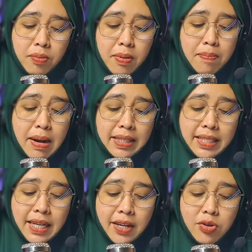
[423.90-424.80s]

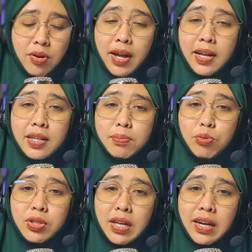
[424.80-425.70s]
membaca doa di
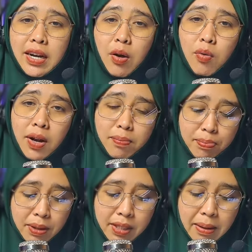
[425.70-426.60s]
putaran
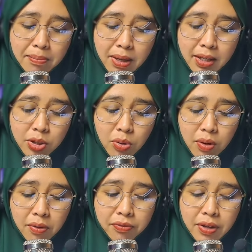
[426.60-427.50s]
awal pertama
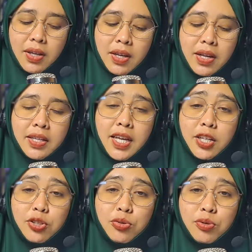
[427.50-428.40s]
tawaf
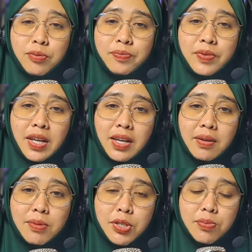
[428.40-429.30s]
yaitu
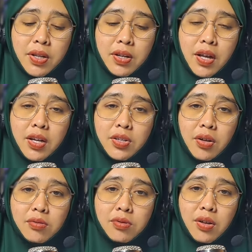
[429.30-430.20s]
Bismillah ya
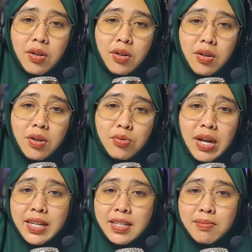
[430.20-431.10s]
Allahu
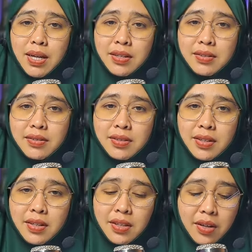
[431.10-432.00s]
Akbar
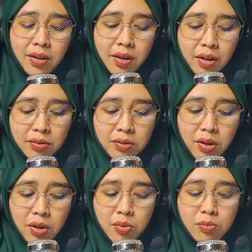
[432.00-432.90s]

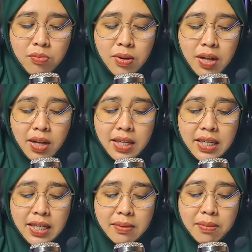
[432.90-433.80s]
Allahumma
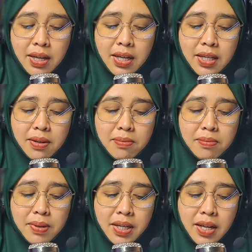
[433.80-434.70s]
imanan
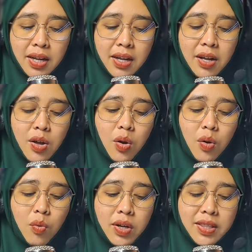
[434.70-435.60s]
bika
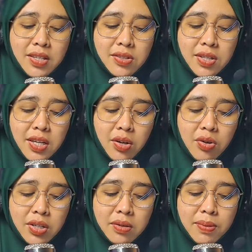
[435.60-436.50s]
wa
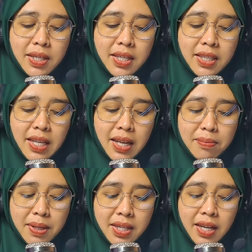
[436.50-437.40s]
tasdiqan bi
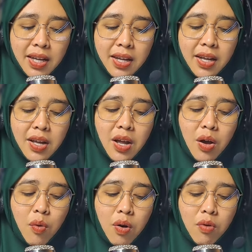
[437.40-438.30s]
kitabika
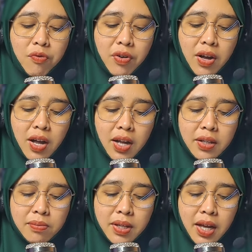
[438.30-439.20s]
wa
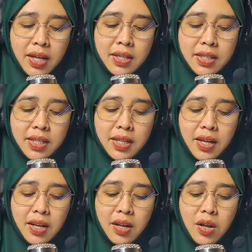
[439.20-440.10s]
wafa'an bi
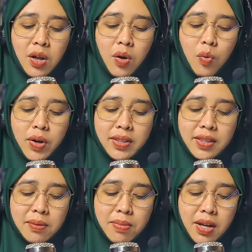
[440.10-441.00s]
ahdika
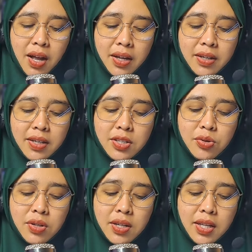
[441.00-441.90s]
tiba'an li
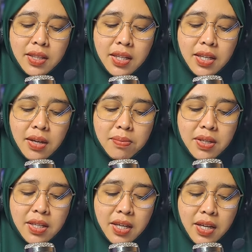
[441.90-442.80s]
sunnatin
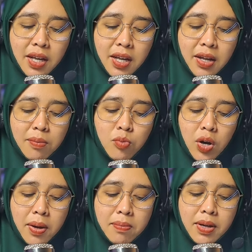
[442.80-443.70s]
nabiyika
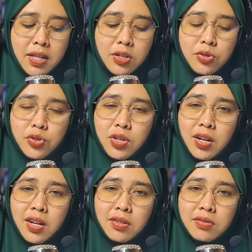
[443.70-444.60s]
Muhammadin
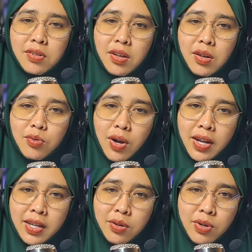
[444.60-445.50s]
sallallahu
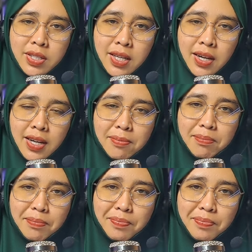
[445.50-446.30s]
alaihi wasallam